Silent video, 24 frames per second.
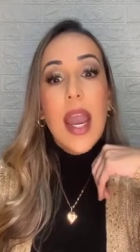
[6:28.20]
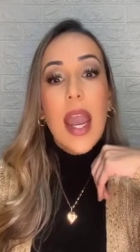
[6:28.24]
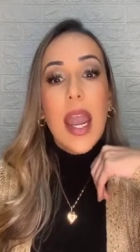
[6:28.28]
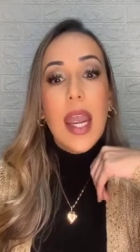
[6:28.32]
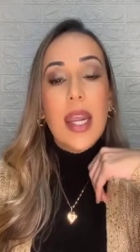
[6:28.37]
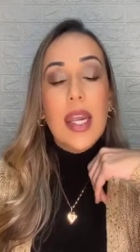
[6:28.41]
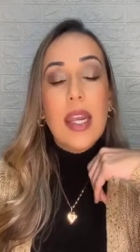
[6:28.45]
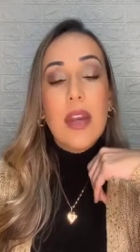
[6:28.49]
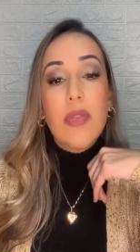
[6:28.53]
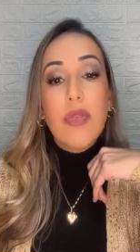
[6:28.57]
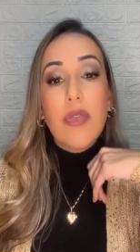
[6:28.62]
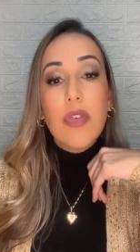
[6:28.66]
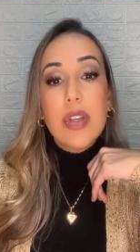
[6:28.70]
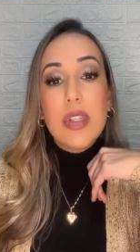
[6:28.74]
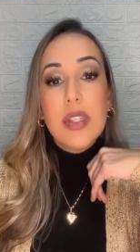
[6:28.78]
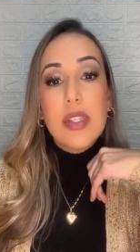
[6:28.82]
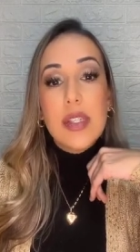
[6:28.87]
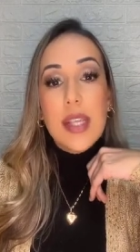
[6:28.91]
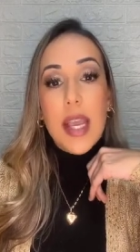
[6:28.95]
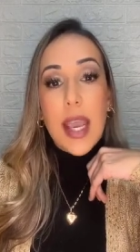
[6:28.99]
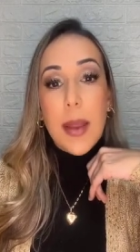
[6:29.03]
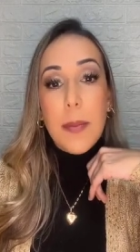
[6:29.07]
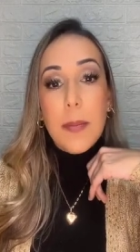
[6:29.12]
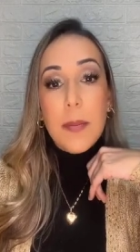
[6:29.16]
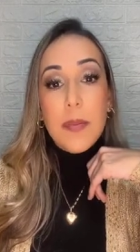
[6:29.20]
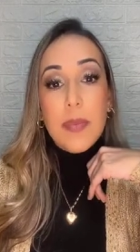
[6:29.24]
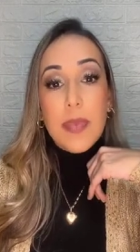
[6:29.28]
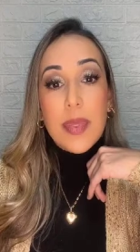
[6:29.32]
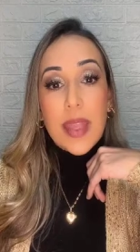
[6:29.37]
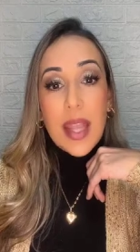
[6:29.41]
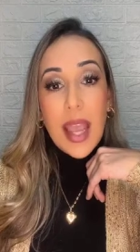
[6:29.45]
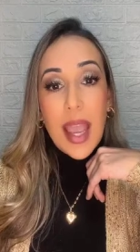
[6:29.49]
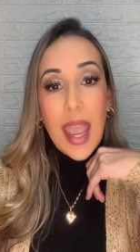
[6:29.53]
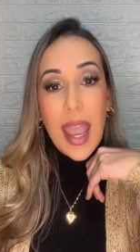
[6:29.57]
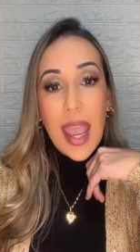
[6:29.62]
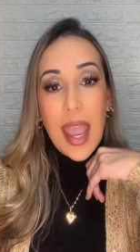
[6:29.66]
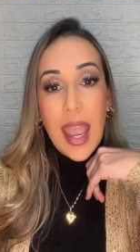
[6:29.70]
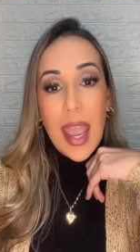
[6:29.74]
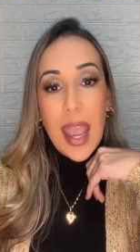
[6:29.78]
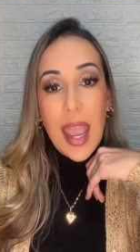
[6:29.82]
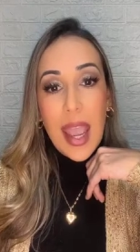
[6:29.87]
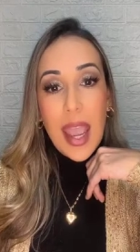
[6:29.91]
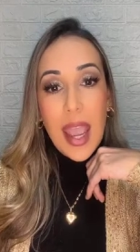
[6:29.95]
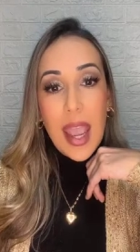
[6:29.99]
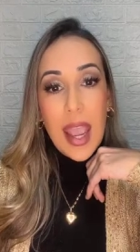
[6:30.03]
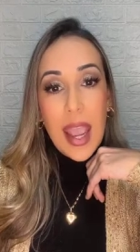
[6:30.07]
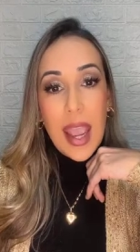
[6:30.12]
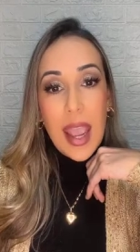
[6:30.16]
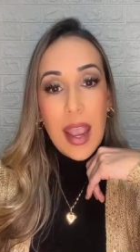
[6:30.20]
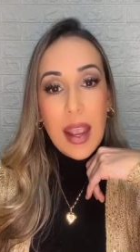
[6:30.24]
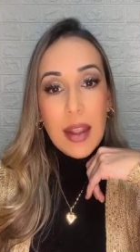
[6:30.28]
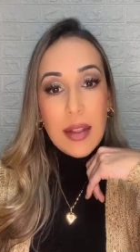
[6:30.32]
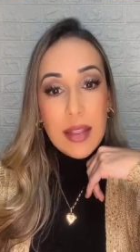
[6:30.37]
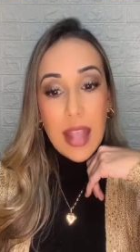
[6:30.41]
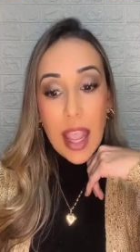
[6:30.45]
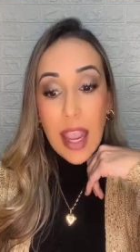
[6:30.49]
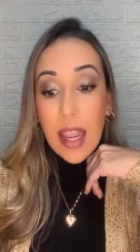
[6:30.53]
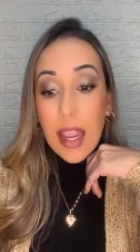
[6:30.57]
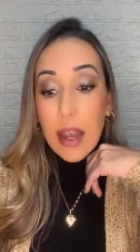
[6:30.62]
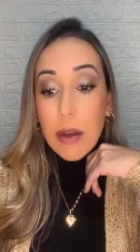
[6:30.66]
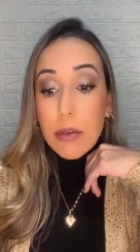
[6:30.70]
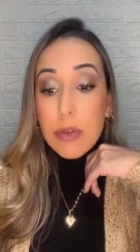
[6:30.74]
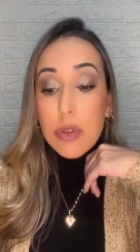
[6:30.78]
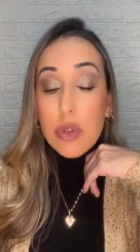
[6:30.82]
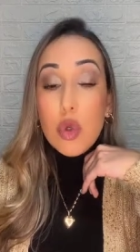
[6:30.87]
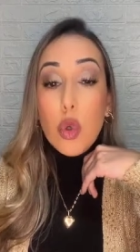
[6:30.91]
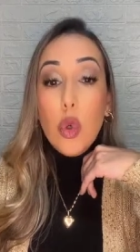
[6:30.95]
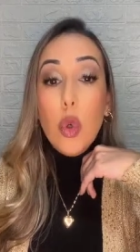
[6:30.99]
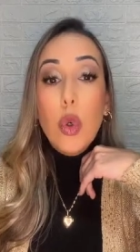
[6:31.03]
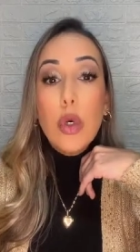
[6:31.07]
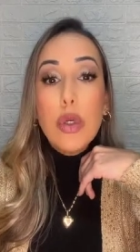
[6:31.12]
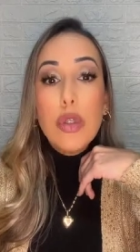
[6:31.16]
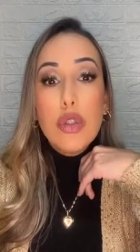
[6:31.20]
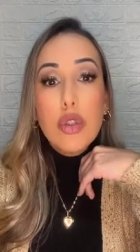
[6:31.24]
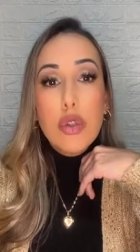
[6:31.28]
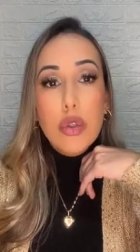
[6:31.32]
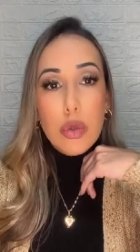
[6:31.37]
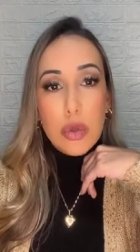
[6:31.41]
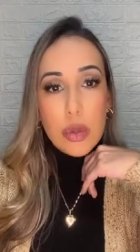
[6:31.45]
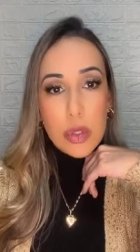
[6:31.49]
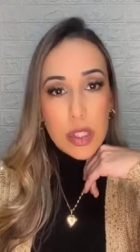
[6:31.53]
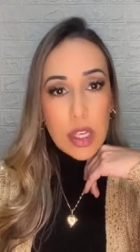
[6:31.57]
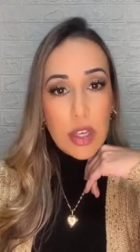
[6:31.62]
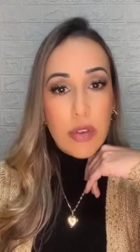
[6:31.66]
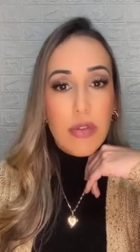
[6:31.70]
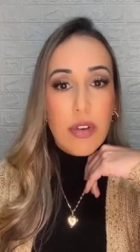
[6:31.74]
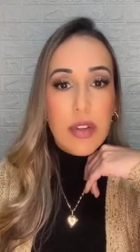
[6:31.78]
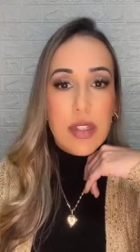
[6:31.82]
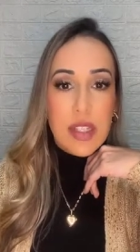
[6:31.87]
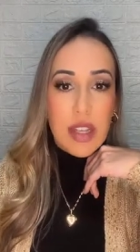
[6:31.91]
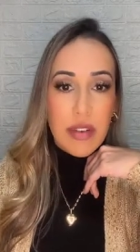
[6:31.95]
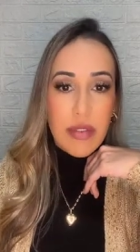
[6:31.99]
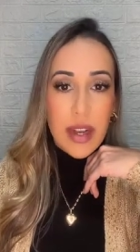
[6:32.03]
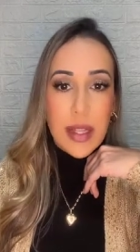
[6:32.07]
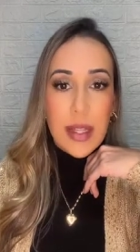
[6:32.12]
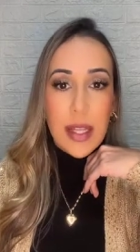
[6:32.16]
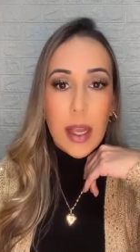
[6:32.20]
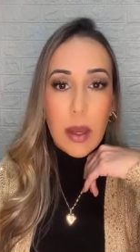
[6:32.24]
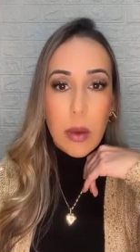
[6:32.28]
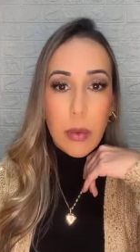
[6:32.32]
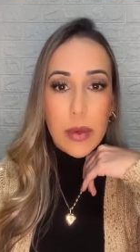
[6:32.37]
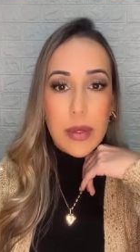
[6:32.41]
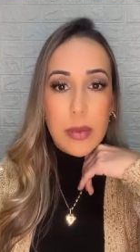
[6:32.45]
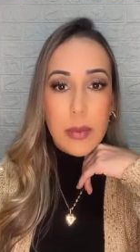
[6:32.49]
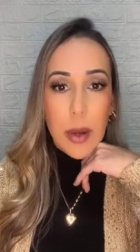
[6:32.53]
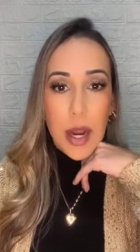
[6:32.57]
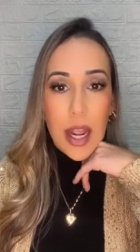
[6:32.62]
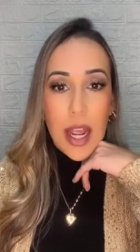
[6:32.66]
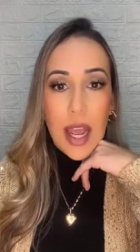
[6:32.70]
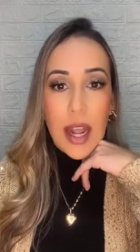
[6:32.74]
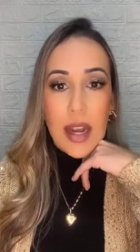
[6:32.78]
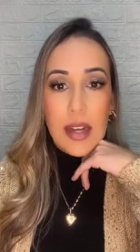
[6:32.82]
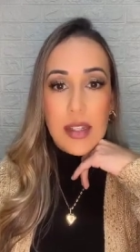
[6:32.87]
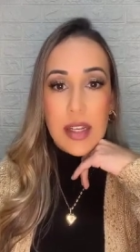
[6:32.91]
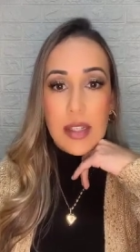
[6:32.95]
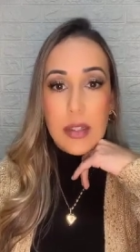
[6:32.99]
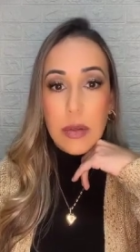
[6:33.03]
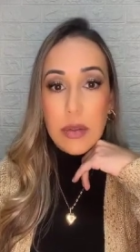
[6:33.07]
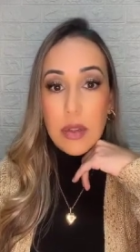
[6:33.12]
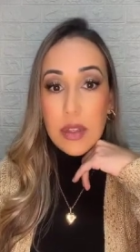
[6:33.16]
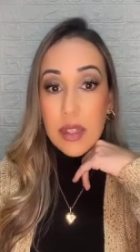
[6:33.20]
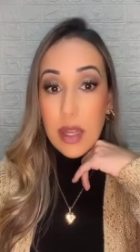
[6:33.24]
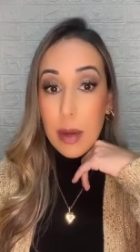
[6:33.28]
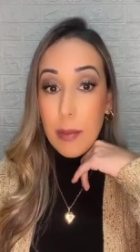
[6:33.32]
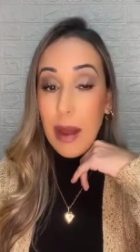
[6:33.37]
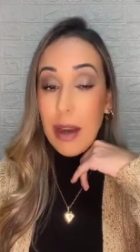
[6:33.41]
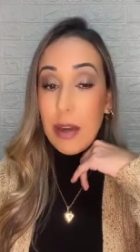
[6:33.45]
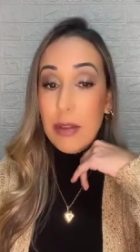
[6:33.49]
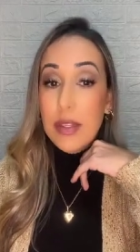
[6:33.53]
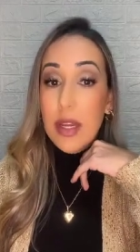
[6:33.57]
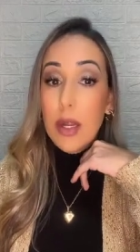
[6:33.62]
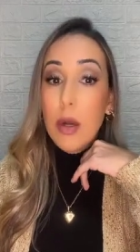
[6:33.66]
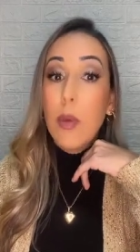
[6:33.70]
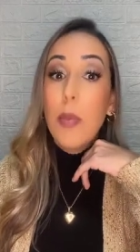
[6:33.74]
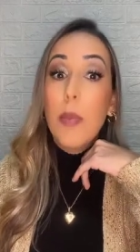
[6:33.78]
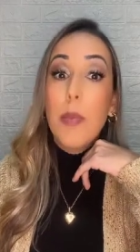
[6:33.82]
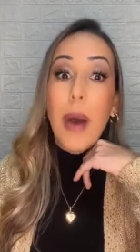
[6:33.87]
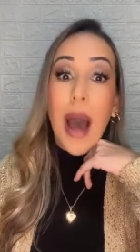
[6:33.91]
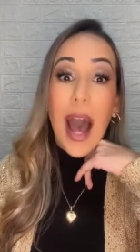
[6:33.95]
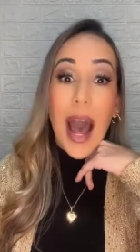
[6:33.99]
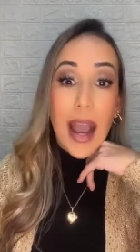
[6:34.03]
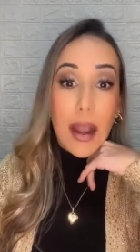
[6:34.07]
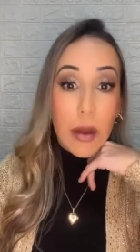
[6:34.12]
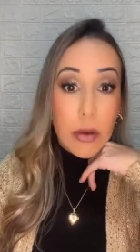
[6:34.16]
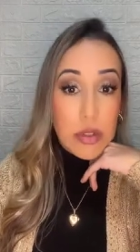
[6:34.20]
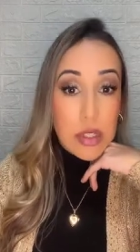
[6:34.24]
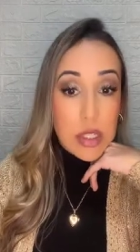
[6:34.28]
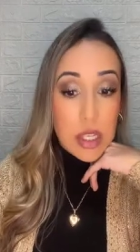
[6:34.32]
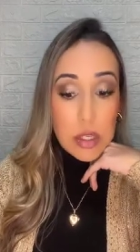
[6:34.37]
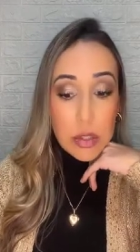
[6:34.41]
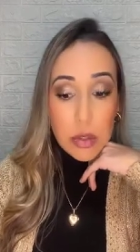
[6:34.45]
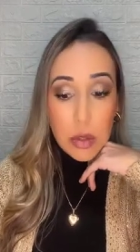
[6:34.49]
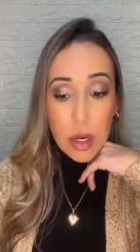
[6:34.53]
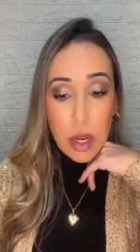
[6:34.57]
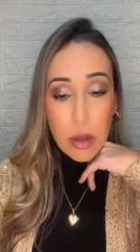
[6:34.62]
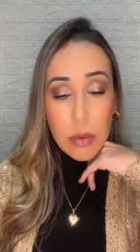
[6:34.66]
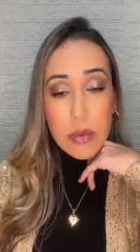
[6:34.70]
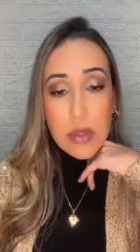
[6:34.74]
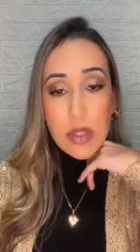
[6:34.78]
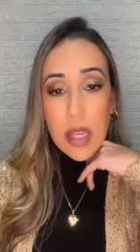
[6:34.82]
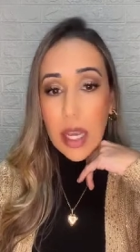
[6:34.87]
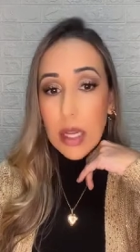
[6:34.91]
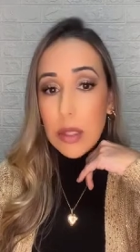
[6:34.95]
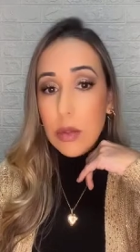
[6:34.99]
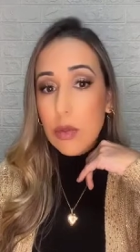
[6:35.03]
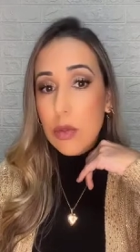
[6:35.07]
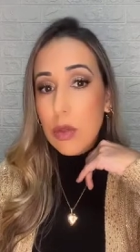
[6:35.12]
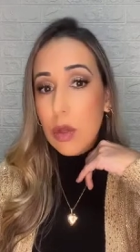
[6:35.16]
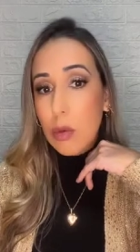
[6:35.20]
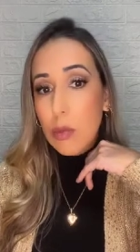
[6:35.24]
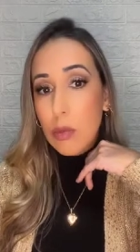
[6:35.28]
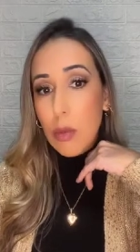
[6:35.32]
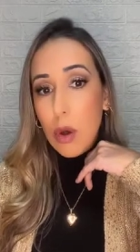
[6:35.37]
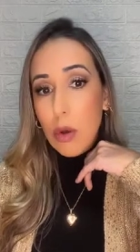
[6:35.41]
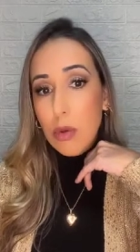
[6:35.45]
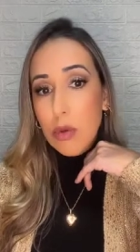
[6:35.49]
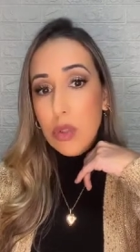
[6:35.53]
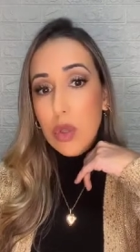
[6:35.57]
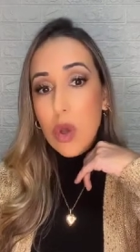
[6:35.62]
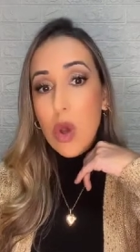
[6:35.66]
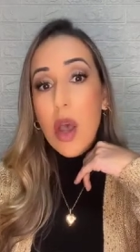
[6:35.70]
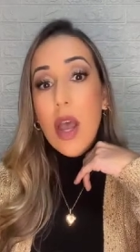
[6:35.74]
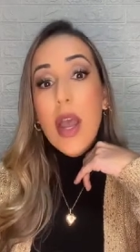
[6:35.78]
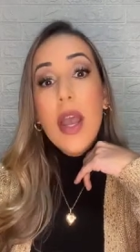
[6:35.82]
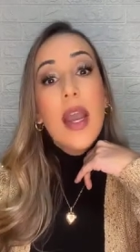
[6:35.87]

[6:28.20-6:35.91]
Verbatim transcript: em que você é, tenha os custos que você vai ter para a realização dos trabalhos sendo pagos, que isso não saia do seu bolso,